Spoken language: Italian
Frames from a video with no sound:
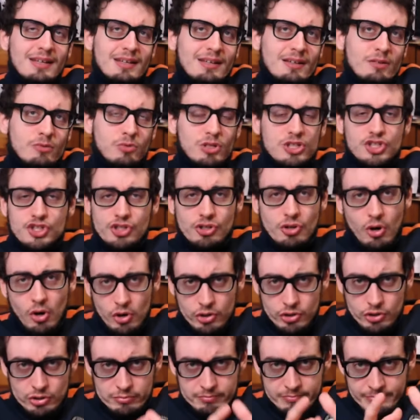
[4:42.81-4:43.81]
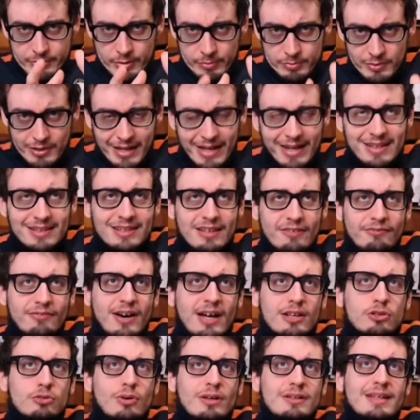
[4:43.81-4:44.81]
Quel ginocchio è proprio
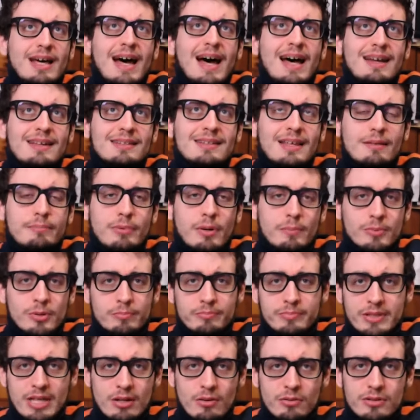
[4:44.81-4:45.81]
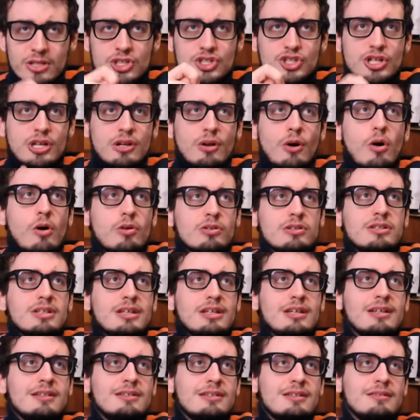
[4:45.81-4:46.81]
artefatto ad arte, è proprio pieno di
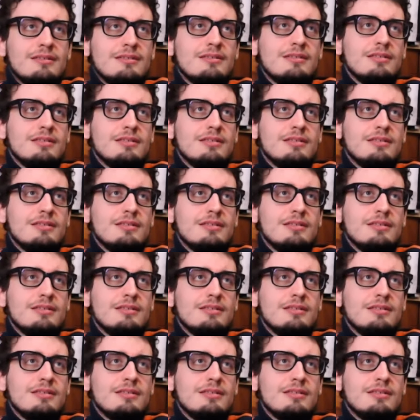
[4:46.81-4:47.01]
cerotti,